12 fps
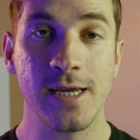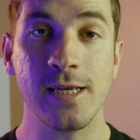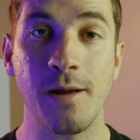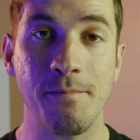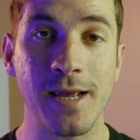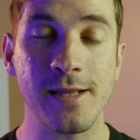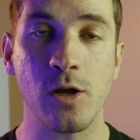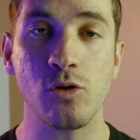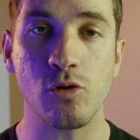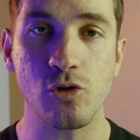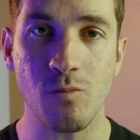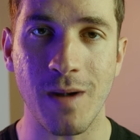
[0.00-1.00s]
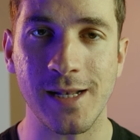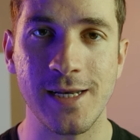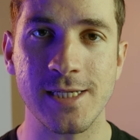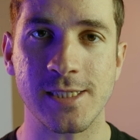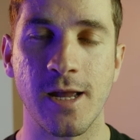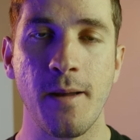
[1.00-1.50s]
e também dentro de uma
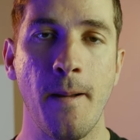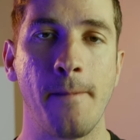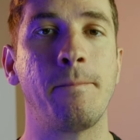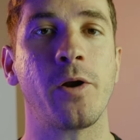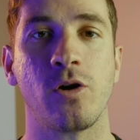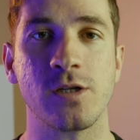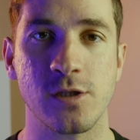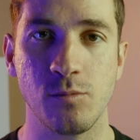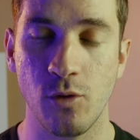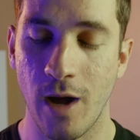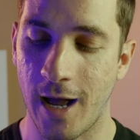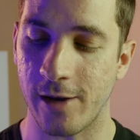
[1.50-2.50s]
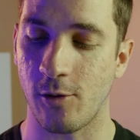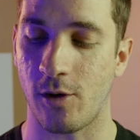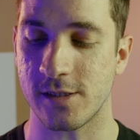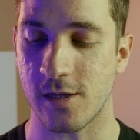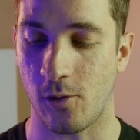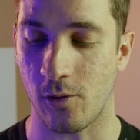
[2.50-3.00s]
lista próximo à
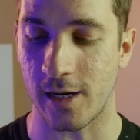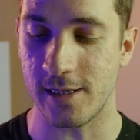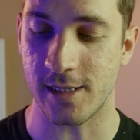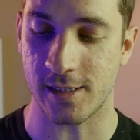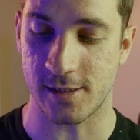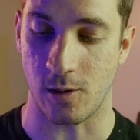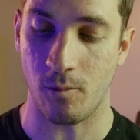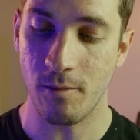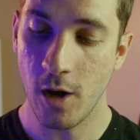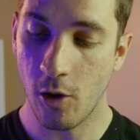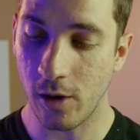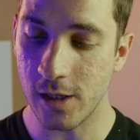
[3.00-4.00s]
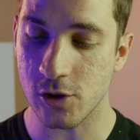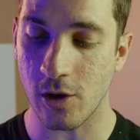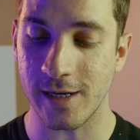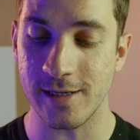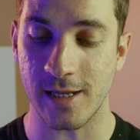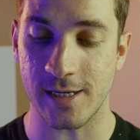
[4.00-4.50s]
nossa localização. Olha
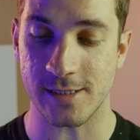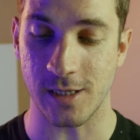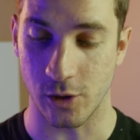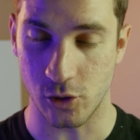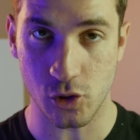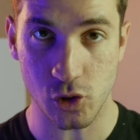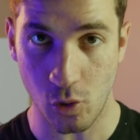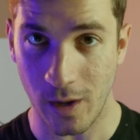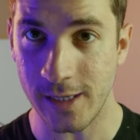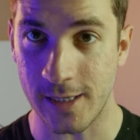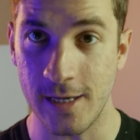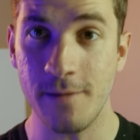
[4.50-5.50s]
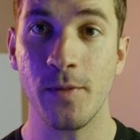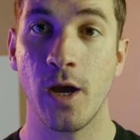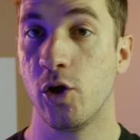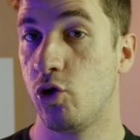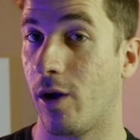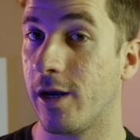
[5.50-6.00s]
só que interessante, só aqui,
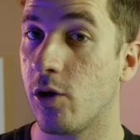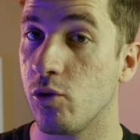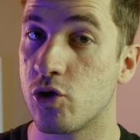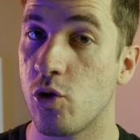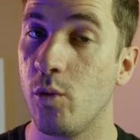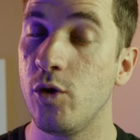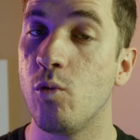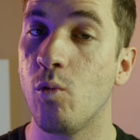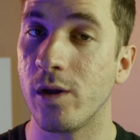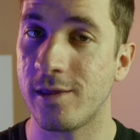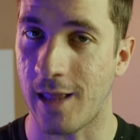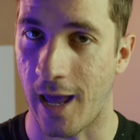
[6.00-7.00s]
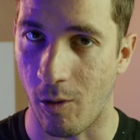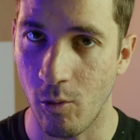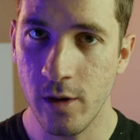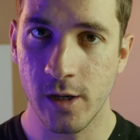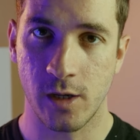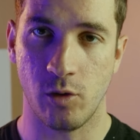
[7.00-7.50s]
e olha que eu estou em um
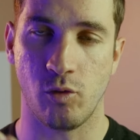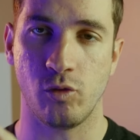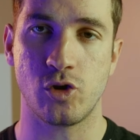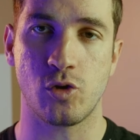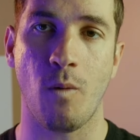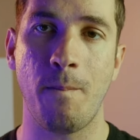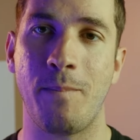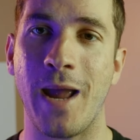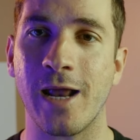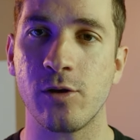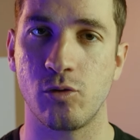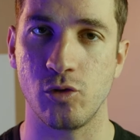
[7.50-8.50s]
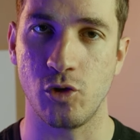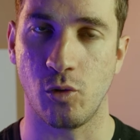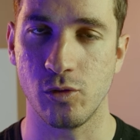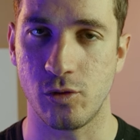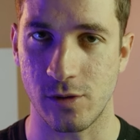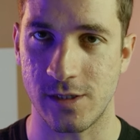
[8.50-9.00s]
hotel, eu não estou perto de
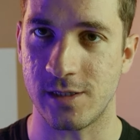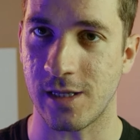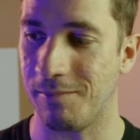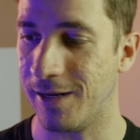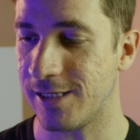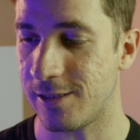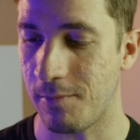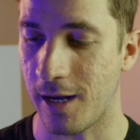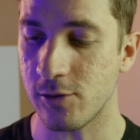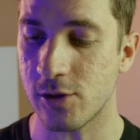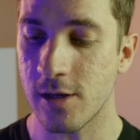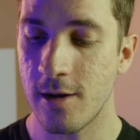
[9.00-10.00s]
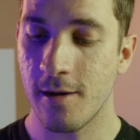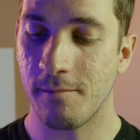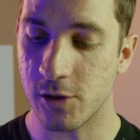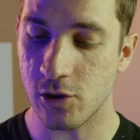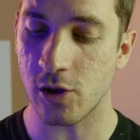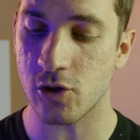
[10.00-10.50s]
outros estabelecimentos,
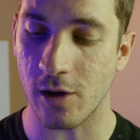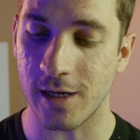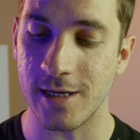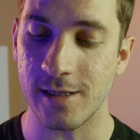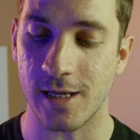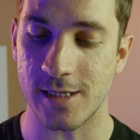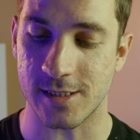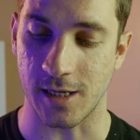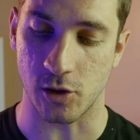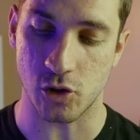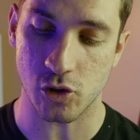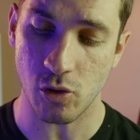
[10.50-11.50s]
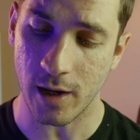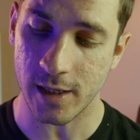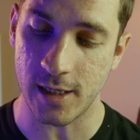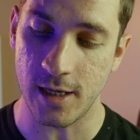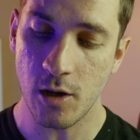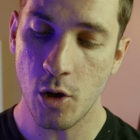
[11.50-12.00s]
mas olha só que interessante, só
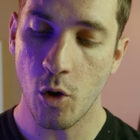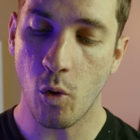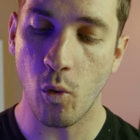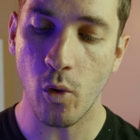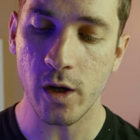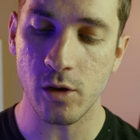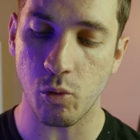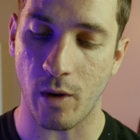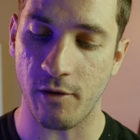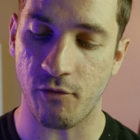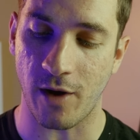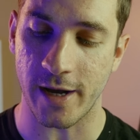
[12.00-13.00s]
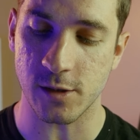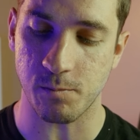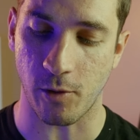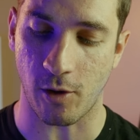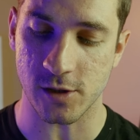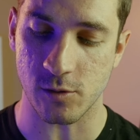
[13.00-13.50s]
aqui oito Wi-Fis
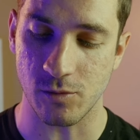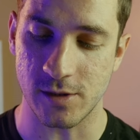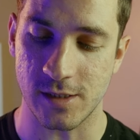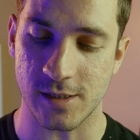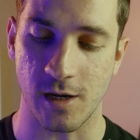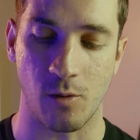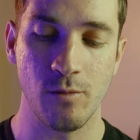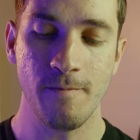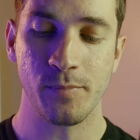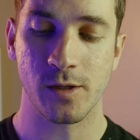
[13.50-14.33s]
próximos estão